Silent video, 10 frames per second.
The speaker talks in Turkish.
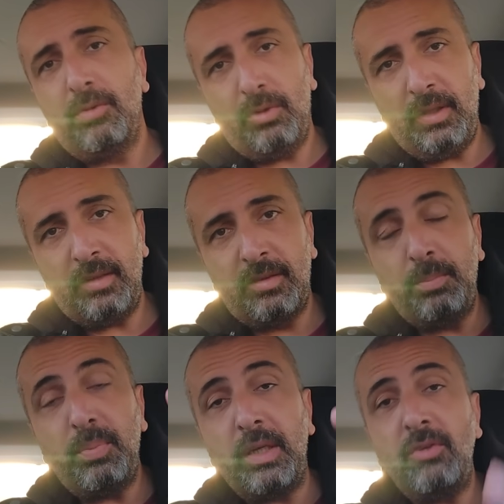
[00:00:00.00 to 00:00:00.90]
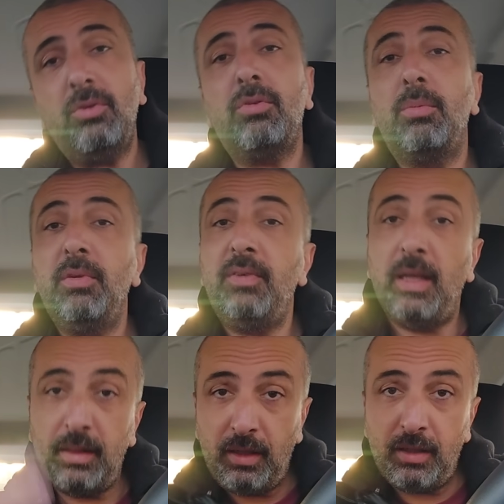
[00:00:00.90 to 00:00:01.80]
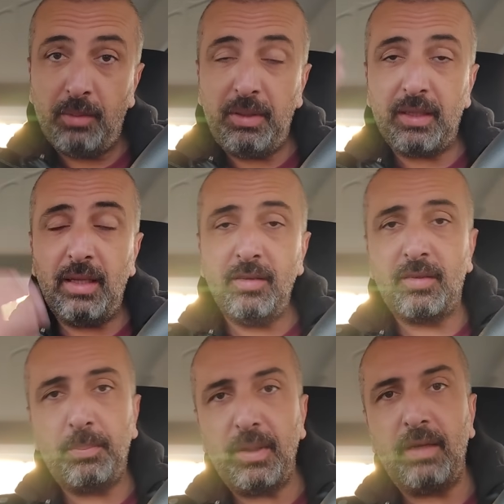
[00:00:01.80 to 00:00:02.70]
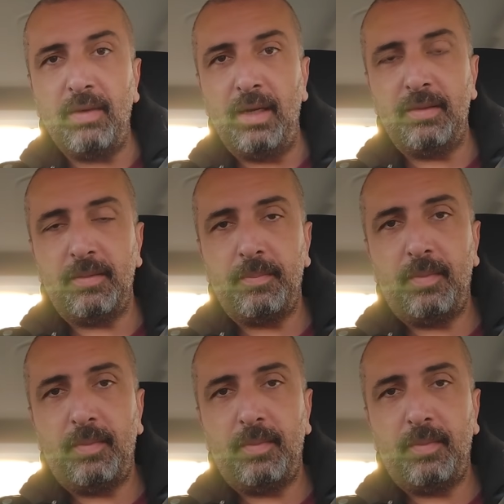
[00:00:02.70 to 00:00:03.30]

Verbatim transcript: Dolar zıplayınca otomobil fiyatları da birden zıplayıverdi.